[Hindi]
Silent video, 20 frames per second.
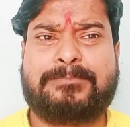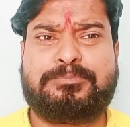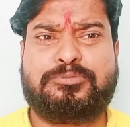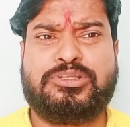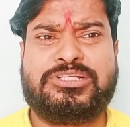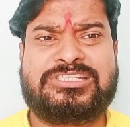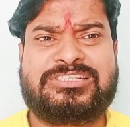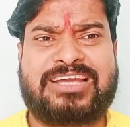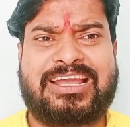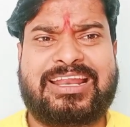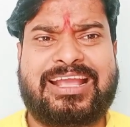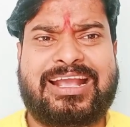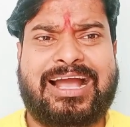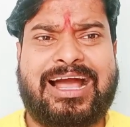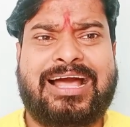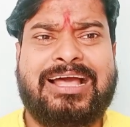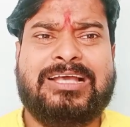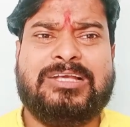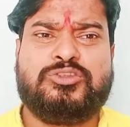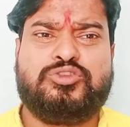पुलिस करेगा
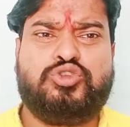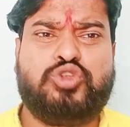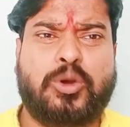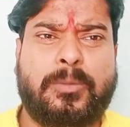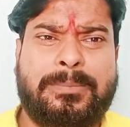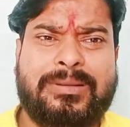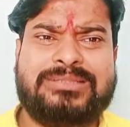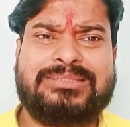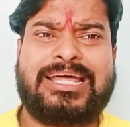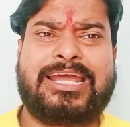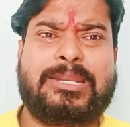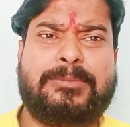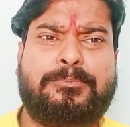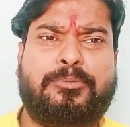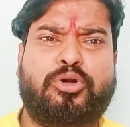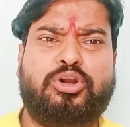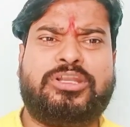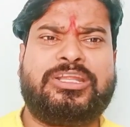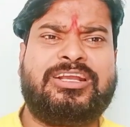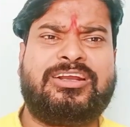जो बंदा
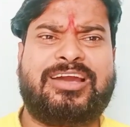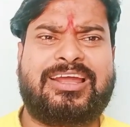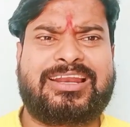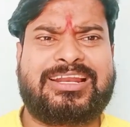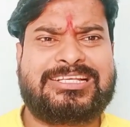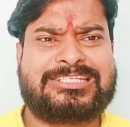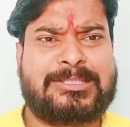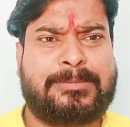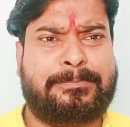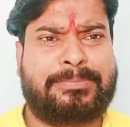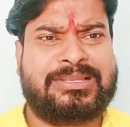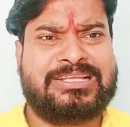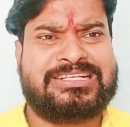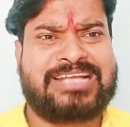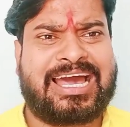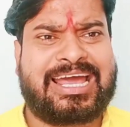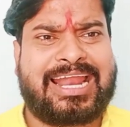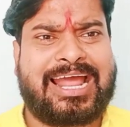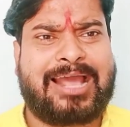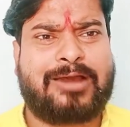रिपोर्टिंग करने सिंपली
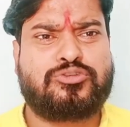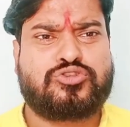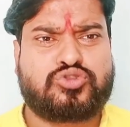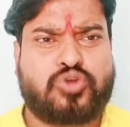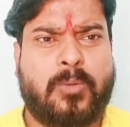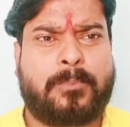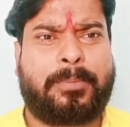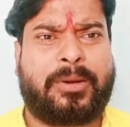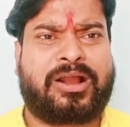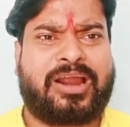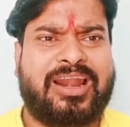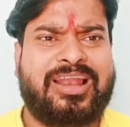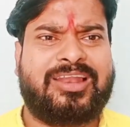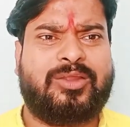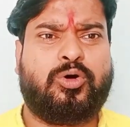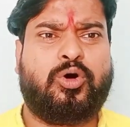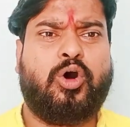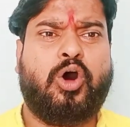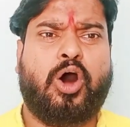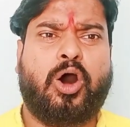जा रहा है उसको पकड़ लो
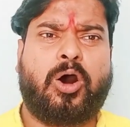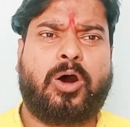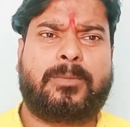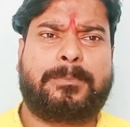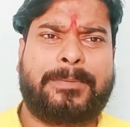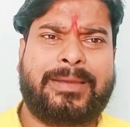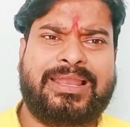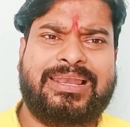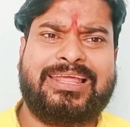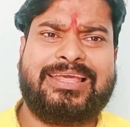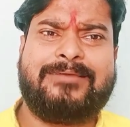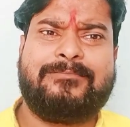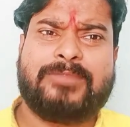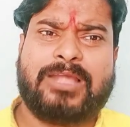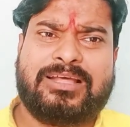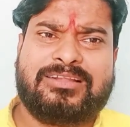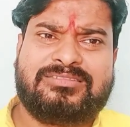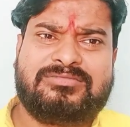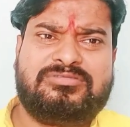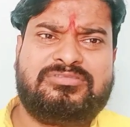और पहले
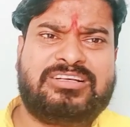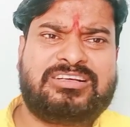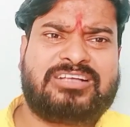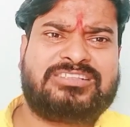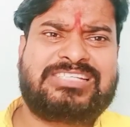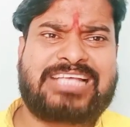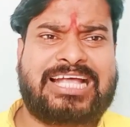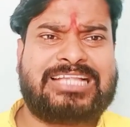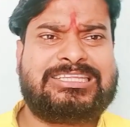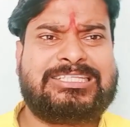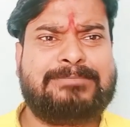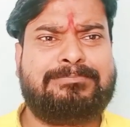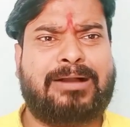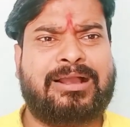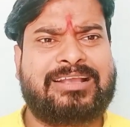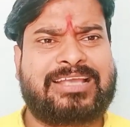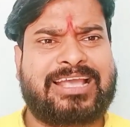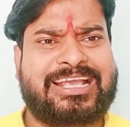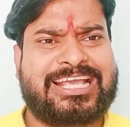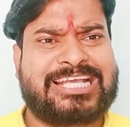शांति
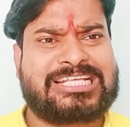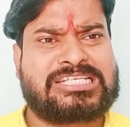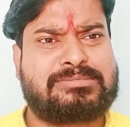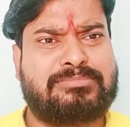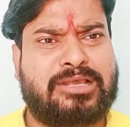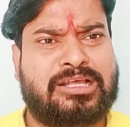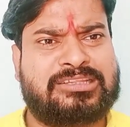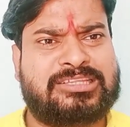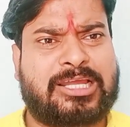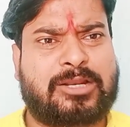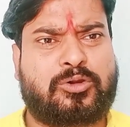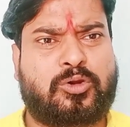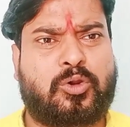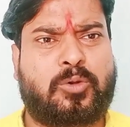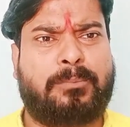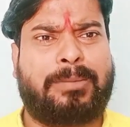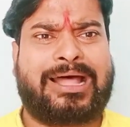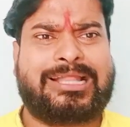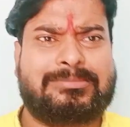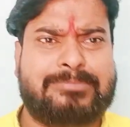भंग के केस में अंदर करो
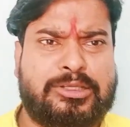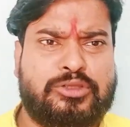बाद में